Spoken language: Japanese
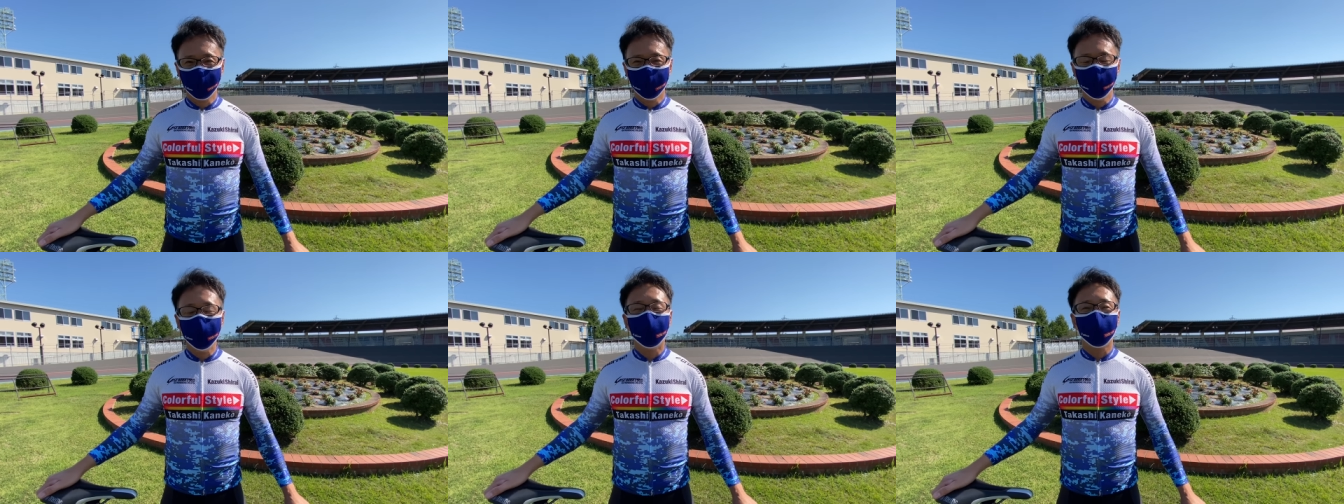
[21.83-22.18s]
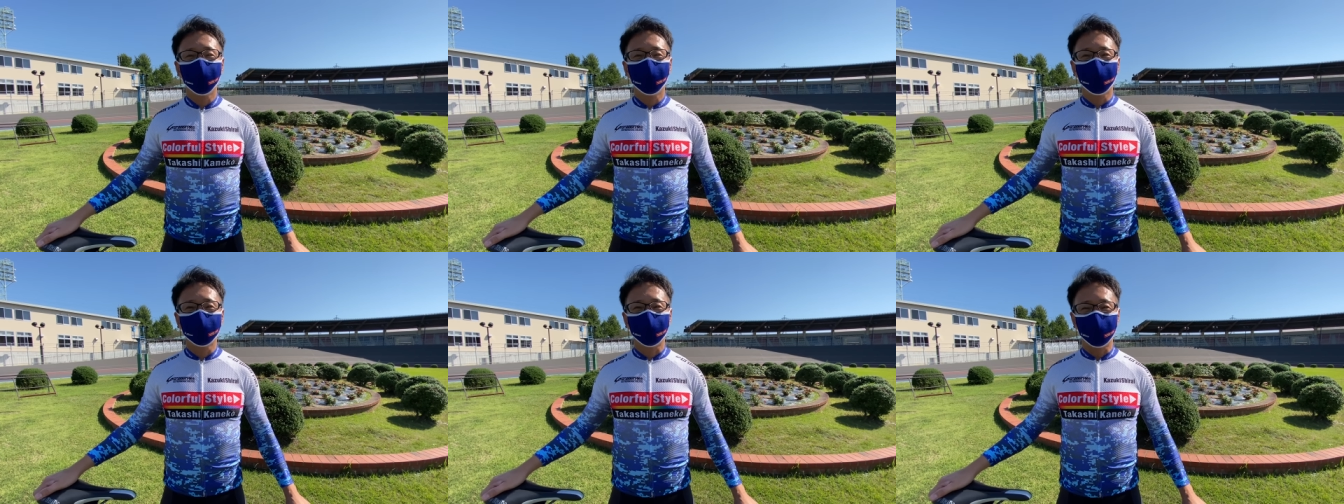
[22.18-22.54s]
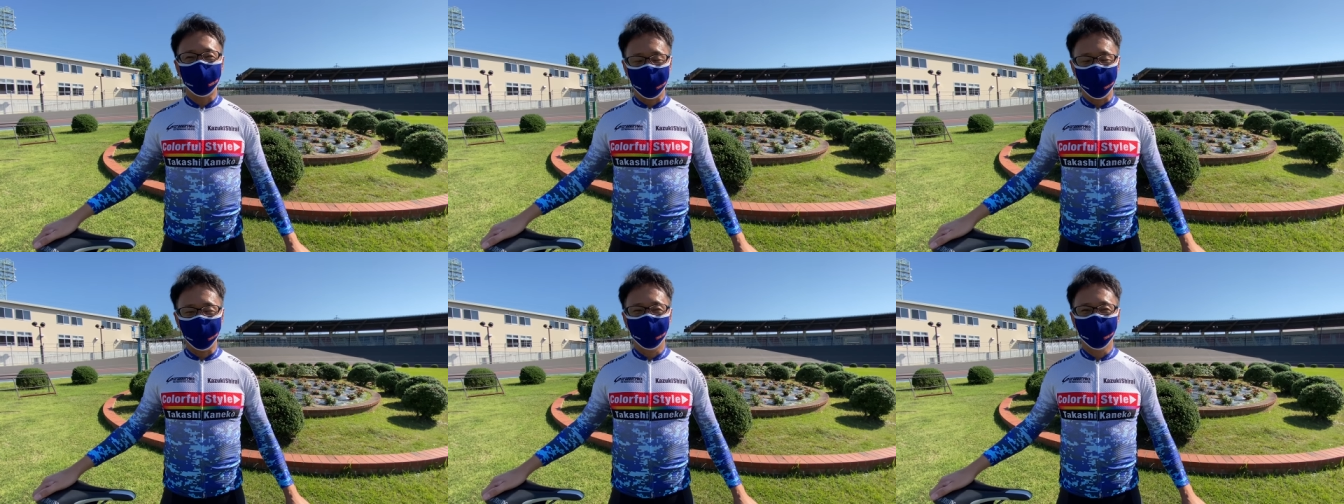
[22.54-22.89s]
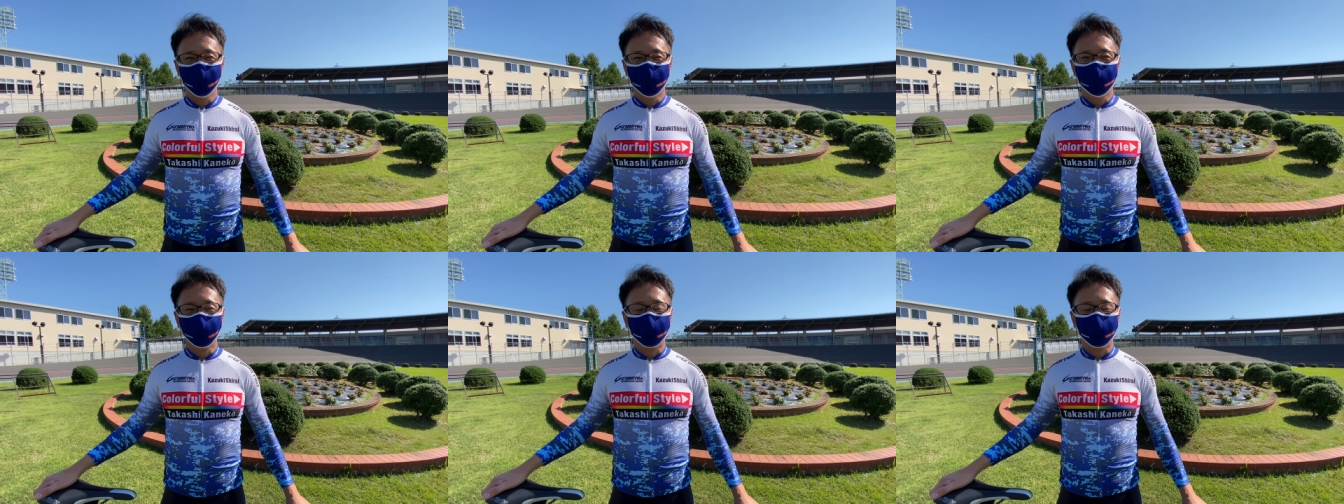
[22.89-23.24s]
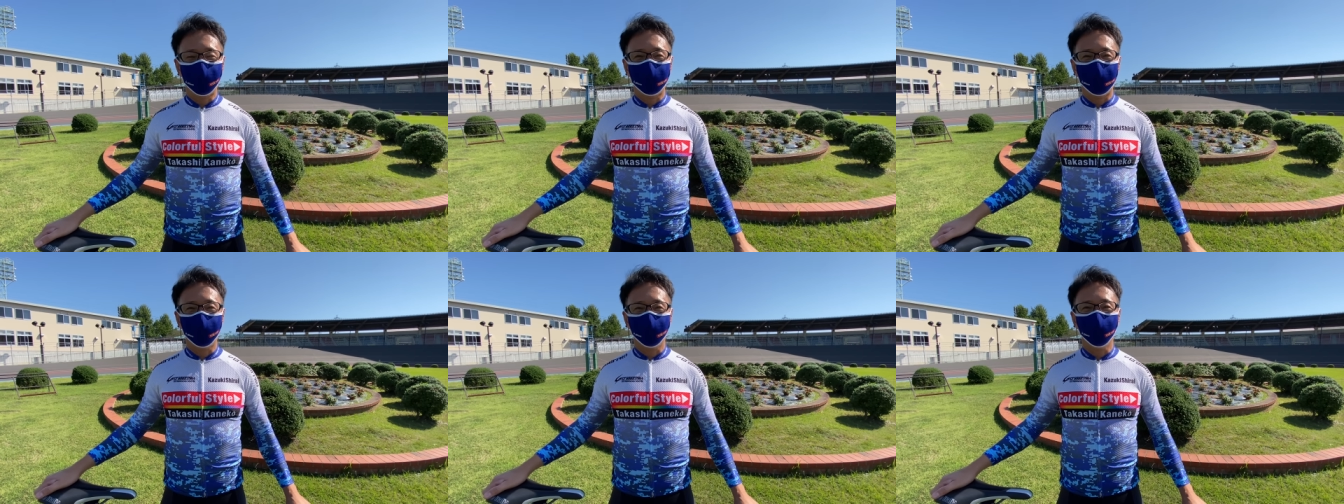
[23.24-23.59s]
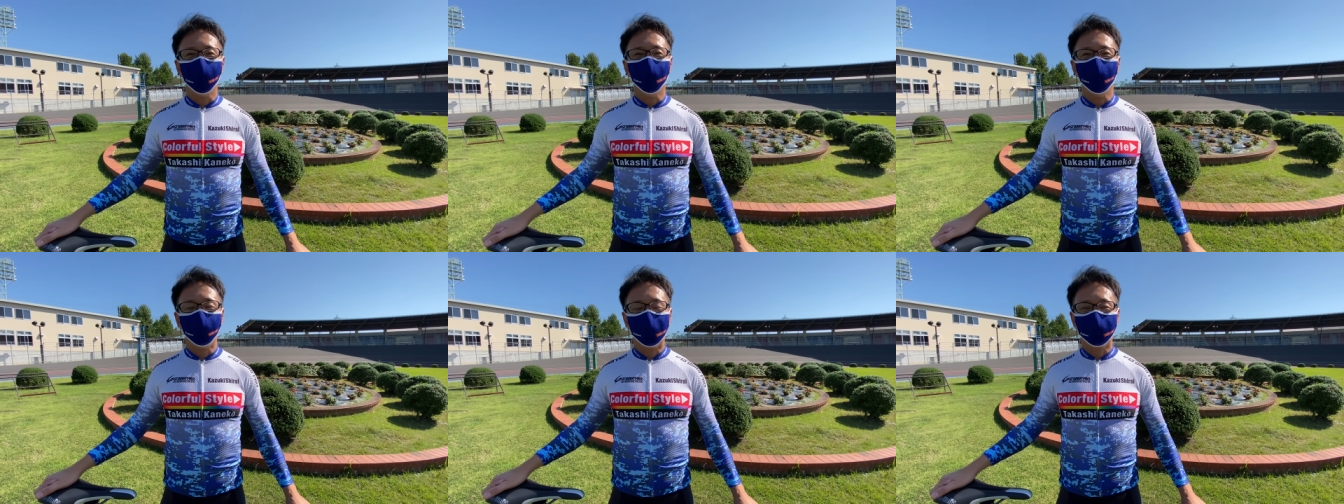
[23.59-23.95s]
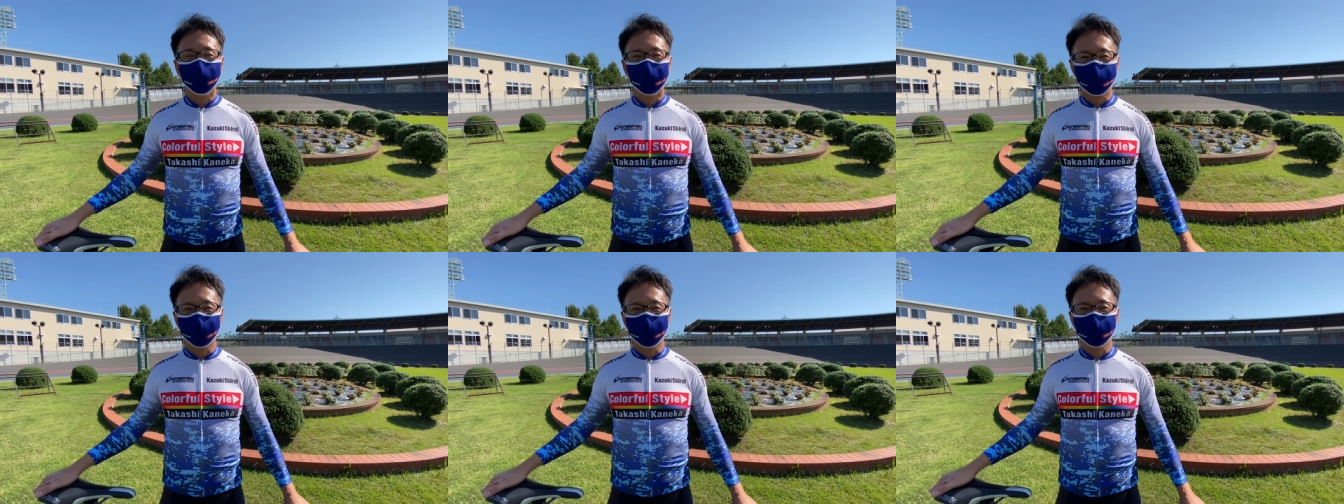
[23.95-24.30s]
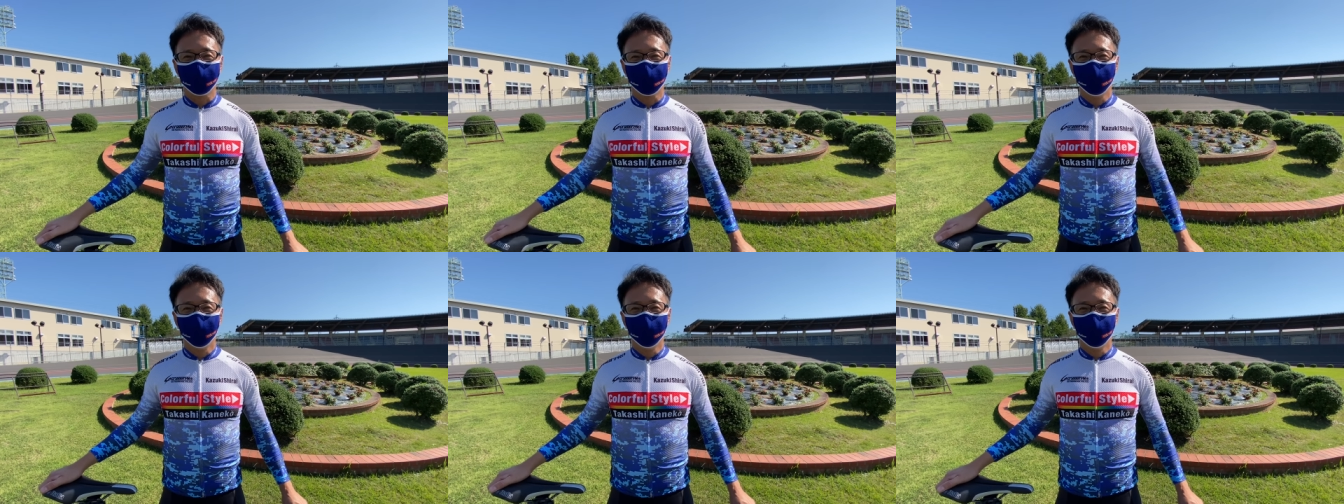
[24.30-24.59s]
にだい体制で乗っていきたいと思います。